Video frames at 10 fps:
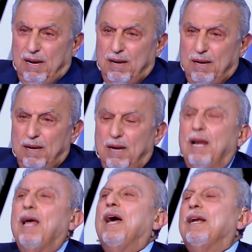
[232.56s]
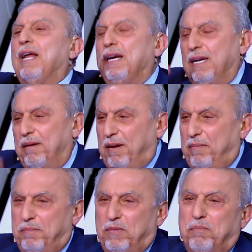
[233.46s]
شو النني لا النني إيه، شو
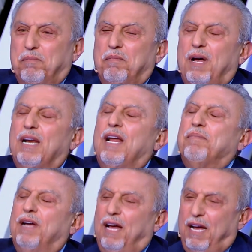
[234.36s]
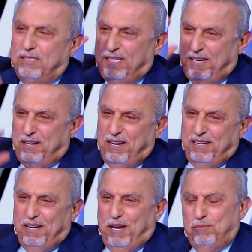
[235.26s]
المغريات ما انا بحاجه
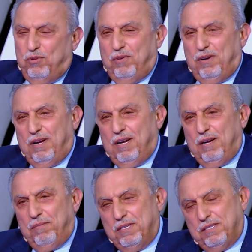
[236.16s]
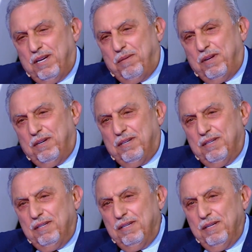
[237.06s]
للنني الحمد لله الله ميسرها معنا
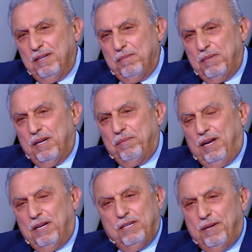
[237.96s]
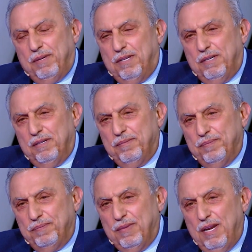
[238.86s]
ما انا بحاجه ابدا
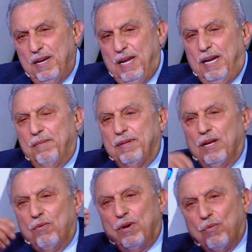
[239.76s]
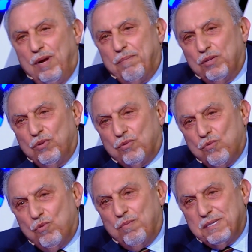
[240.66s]
نحن بندور وين بدها
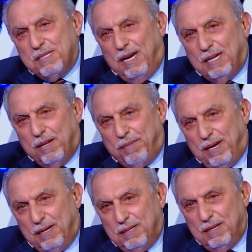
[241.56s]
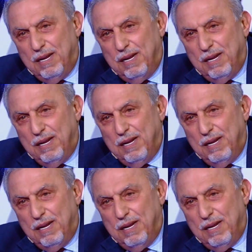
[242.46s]
تكون مصلحه البلد